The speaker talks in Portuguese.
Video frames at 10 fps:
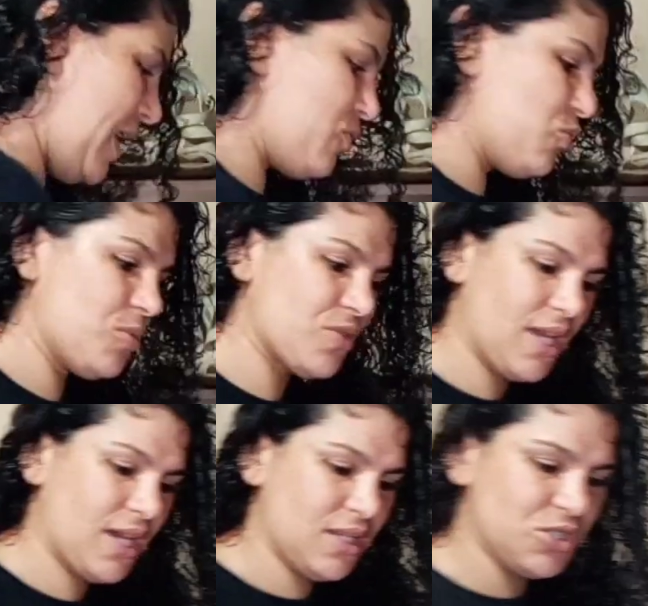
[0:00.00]
Ah, o número
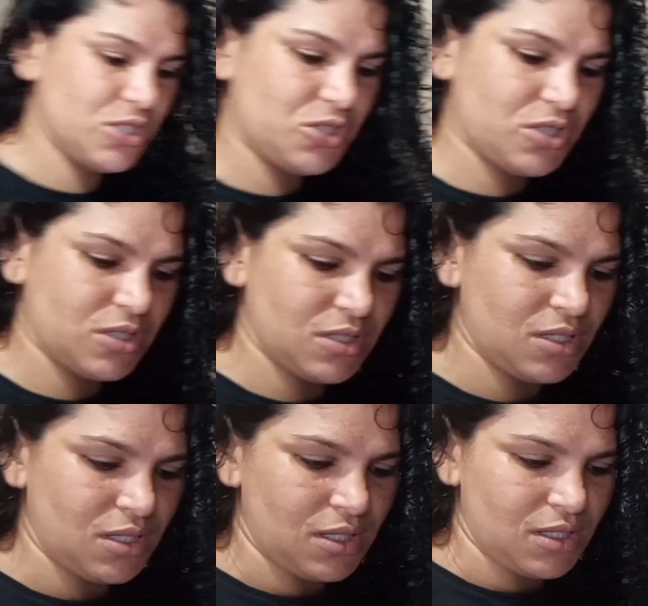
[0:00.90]
dela, gente,
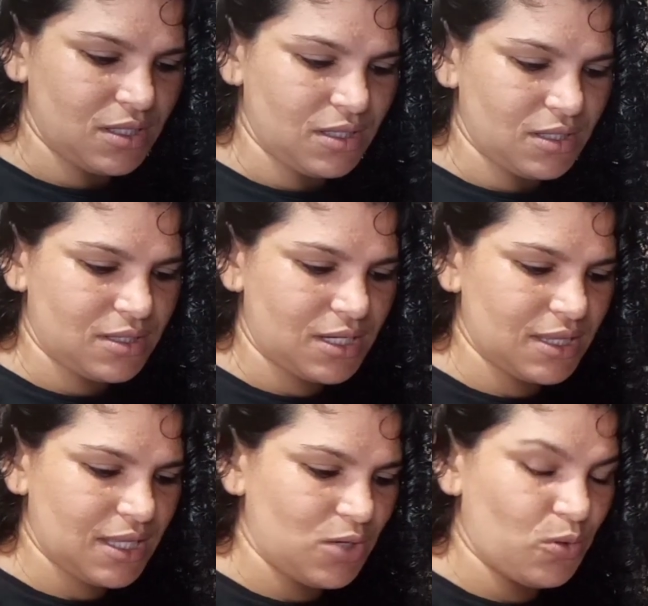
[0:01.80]

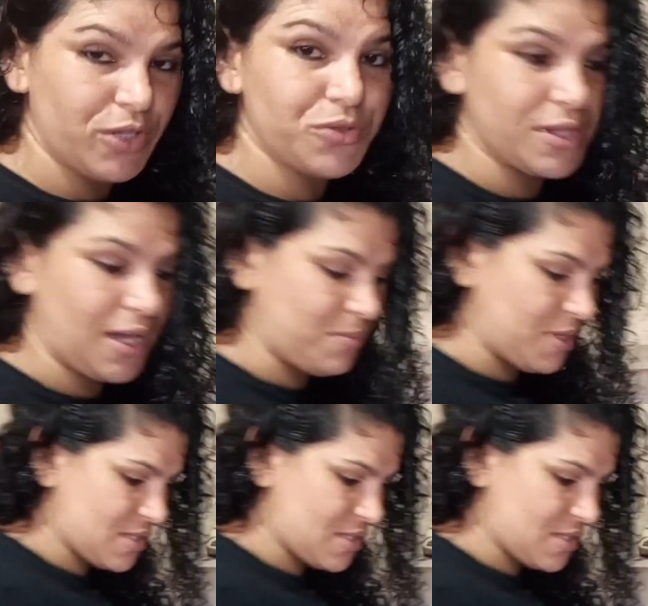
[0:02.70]
38, tá?